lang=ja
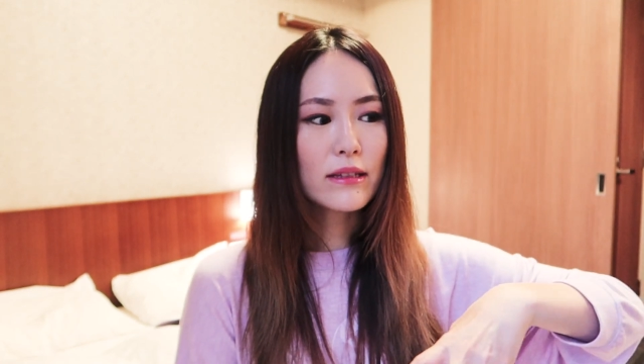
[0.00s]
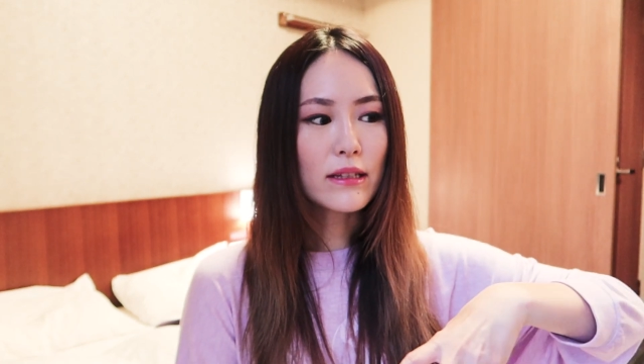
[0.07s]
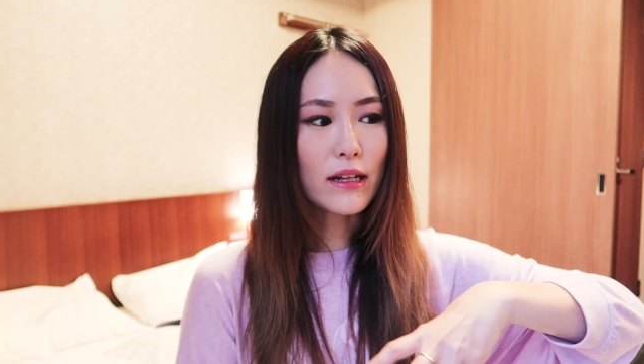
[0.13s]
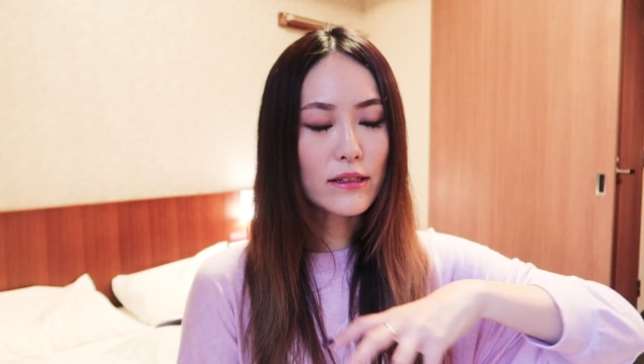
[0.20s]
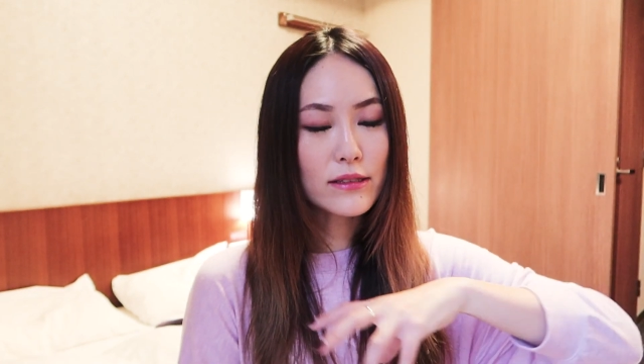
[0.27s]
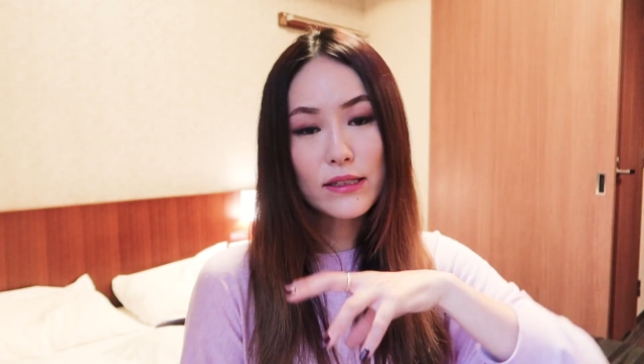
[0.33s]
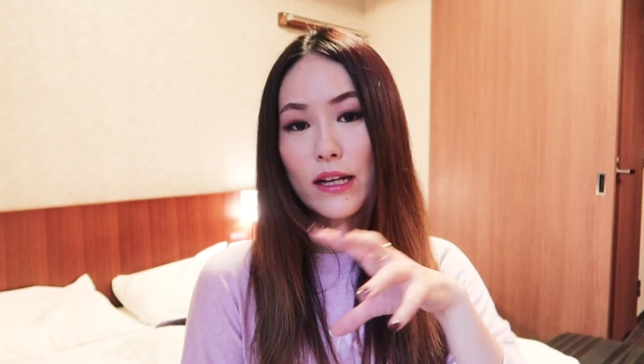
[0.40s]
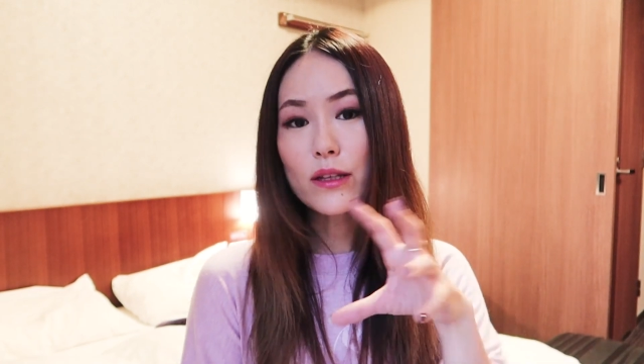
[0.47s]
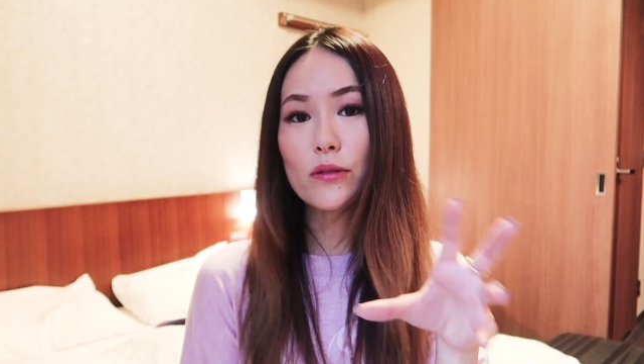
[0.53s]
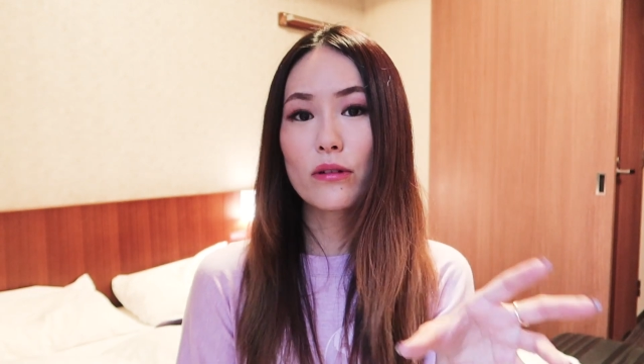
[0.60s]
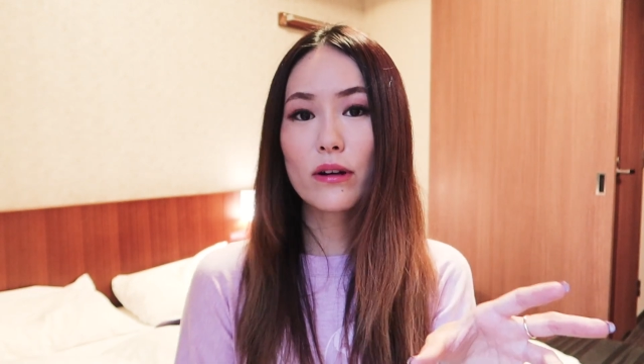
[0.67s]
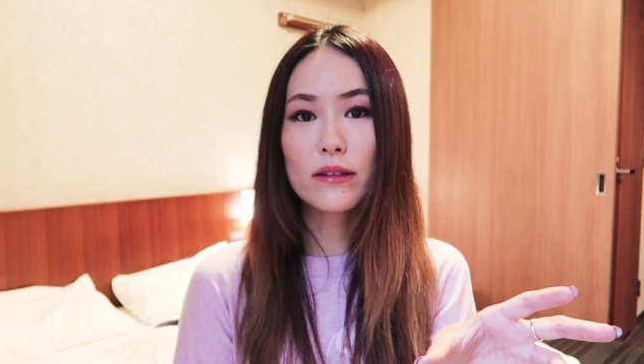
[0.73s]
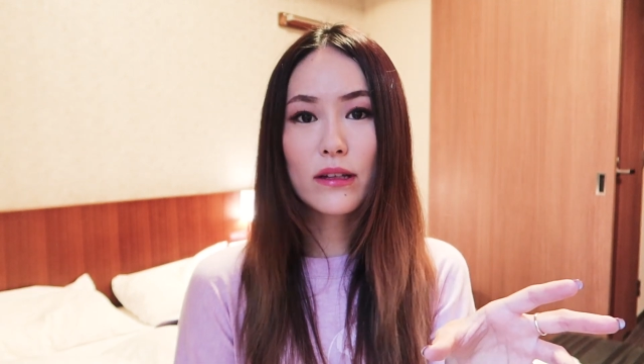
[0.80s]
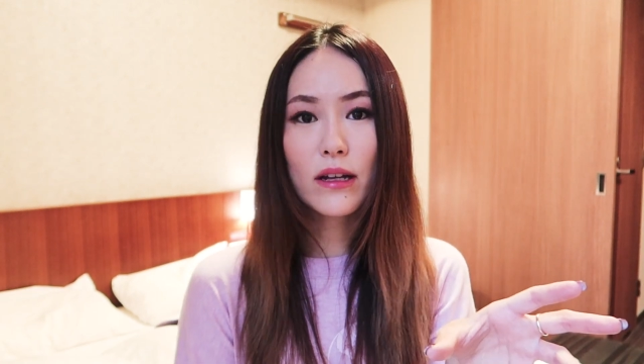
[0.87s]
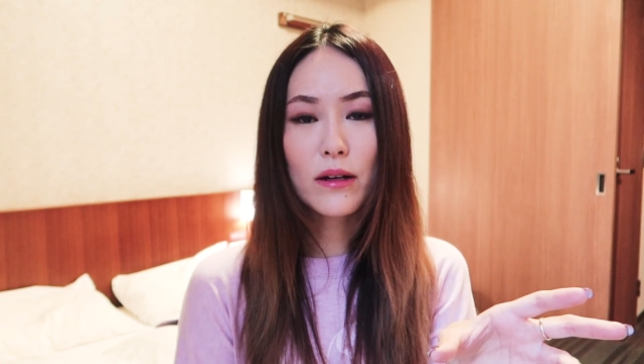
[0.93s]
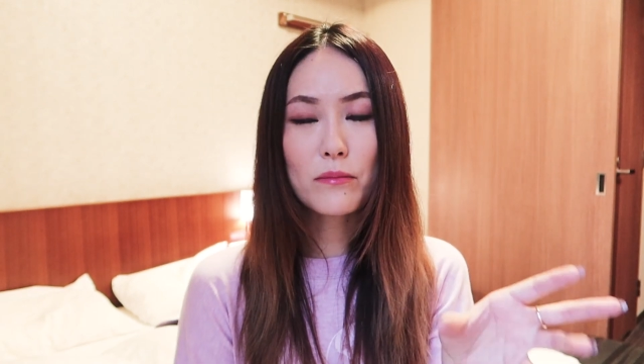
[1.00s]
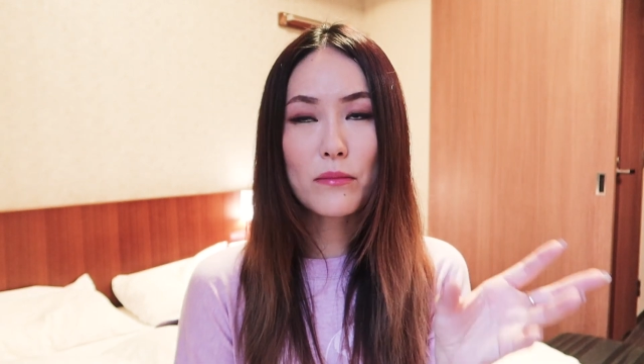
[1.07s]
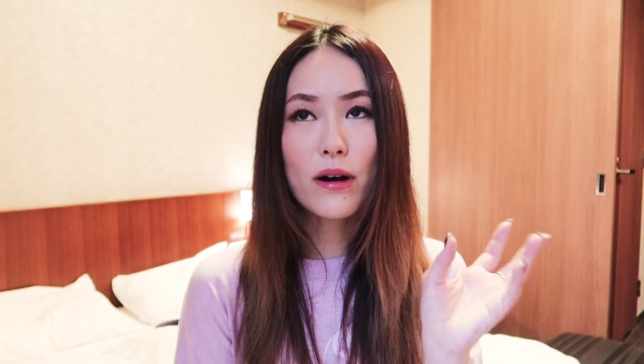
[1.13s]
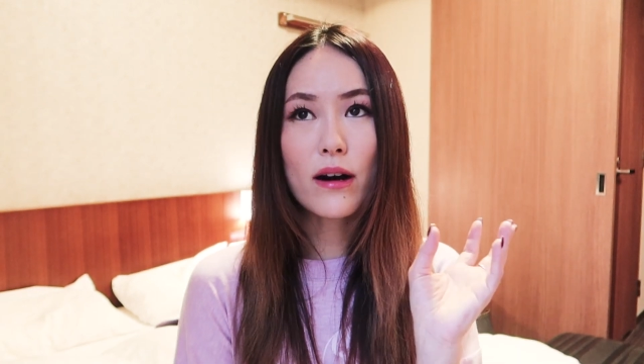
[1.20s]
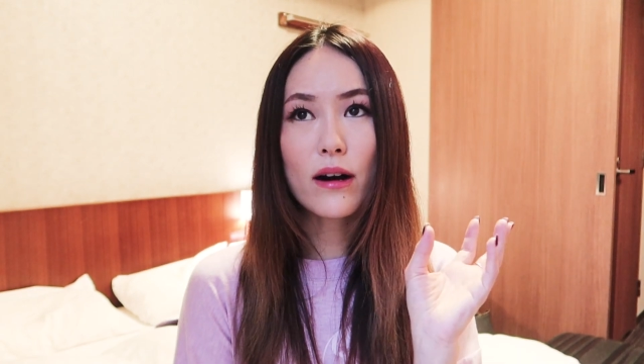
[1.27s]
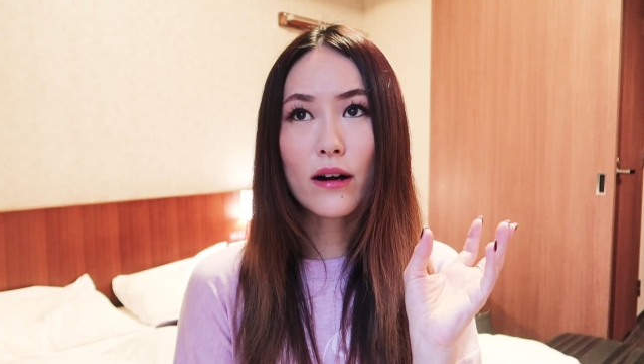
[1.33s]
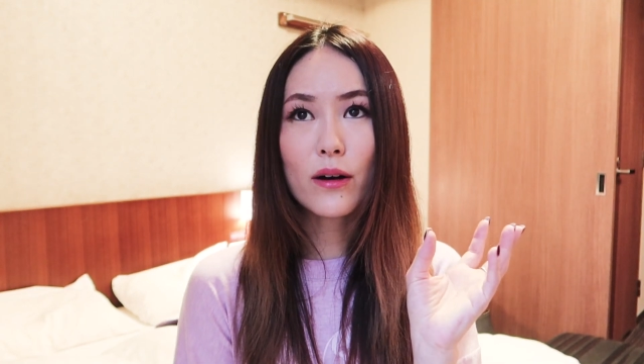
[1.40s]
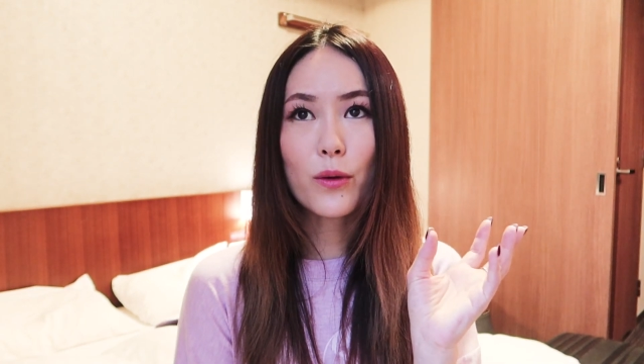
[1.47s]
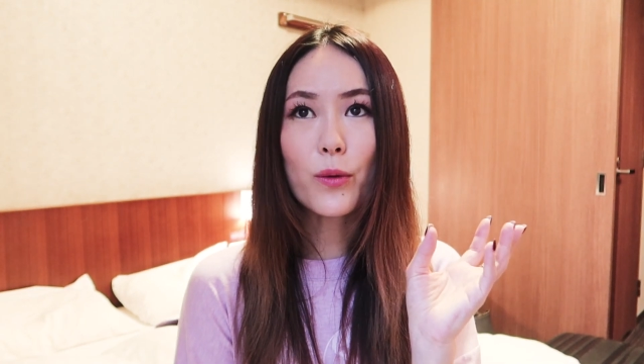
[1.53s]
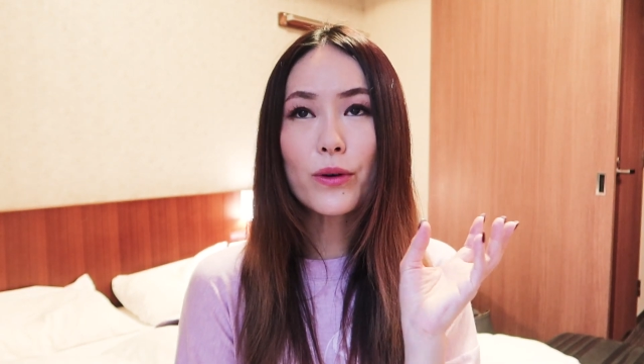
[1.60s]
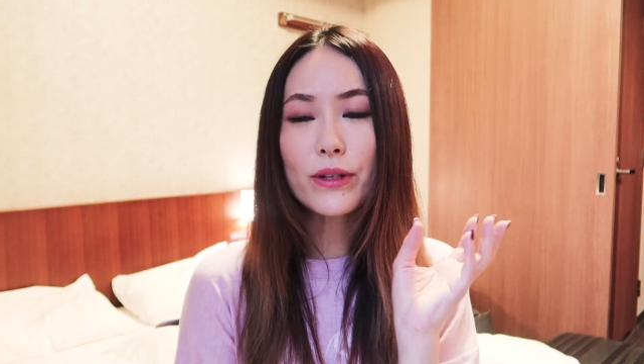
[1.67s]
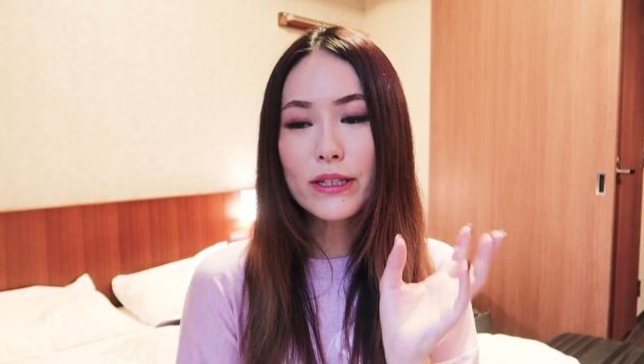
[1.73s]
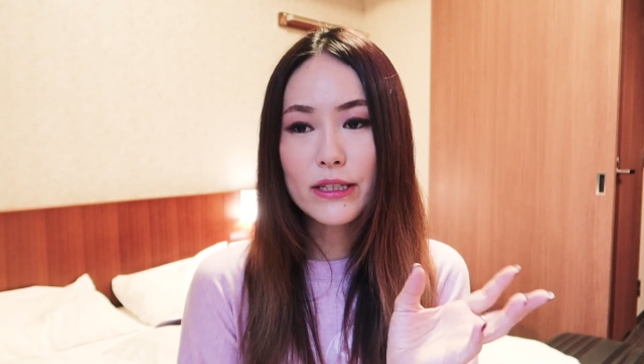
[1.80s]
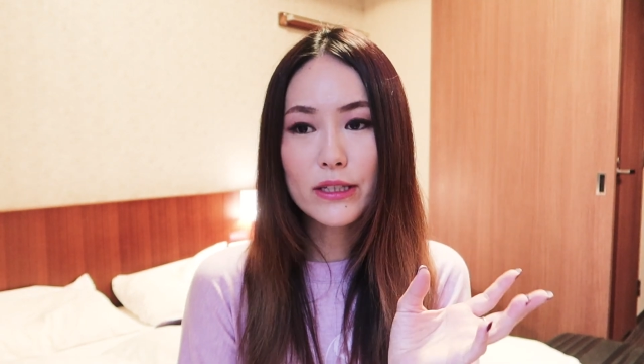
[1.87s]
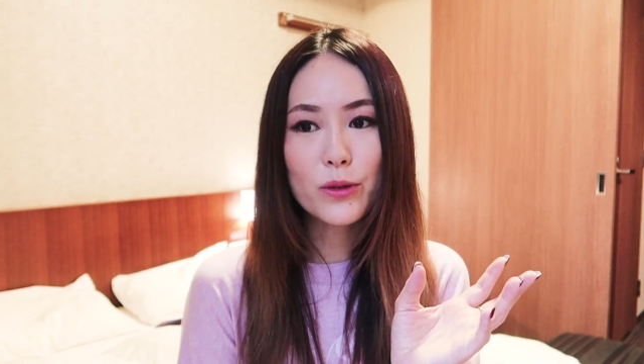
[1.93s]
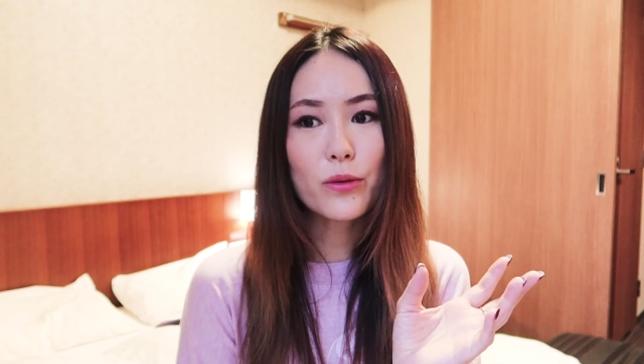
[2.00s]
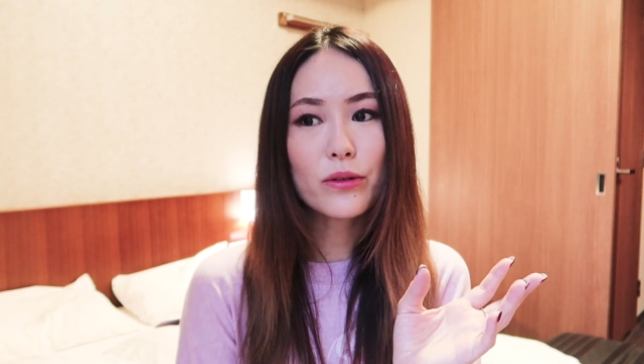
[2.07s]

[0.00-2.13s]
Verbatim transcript: たくさんの方まあ大きい飛